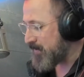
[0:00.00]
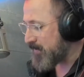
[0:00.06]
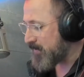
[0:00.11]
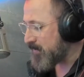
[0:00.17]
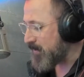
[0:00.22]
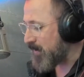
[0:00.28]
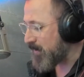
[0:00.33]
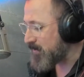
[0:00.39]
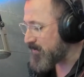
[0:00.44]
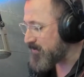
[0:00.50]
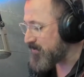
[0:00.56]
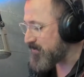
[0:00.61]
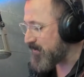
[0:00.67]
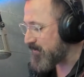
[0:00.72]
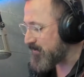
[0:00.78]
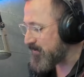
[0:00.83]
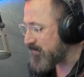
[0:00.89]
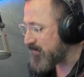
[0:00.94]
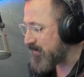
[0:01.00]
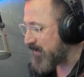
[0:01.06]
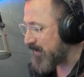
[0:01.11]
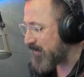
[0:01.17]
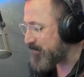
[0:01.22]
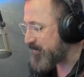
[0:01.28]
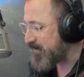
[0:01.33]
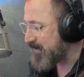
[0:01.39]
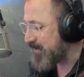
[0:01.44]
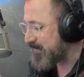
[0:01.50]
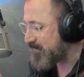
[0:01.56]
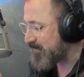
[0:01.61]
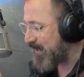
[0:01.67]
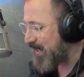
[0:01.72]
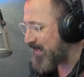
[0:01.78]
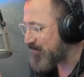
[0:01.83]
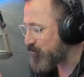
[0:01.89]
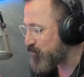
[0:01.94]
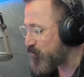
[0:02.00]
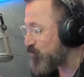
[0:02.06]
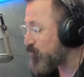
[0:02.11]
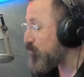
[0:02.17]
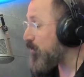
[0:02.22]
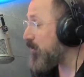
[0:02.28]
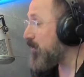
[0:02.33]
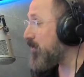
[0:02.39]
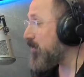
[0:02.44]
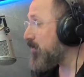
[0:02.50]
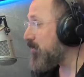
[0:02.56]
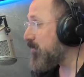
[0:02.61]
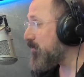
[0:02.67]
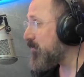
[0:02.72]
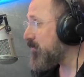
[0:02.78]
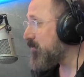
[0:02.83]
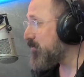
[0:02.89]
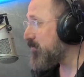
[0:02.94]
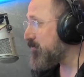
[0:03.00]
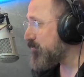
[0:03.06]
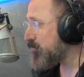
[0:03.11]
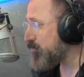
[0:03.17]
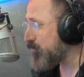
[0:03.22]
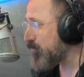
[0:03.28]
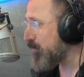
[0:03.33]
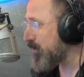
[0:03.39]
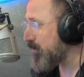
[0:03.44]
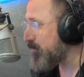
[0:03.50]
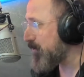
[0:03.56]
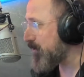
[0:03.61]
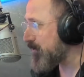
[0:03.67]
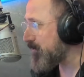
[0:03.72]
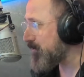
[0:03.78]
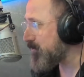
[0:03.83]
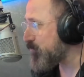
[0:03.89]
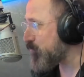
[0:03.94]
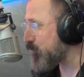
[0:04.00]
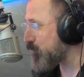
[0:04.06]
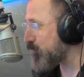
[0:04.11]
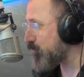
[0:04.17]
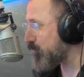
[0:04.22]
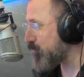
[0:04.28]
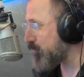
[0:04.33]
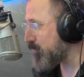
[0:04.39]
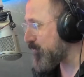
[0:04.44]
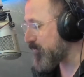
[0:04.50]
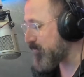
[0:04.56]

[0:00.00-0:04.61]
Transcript: Karıncanın kalbine taht kur, Süleymanlık budur.''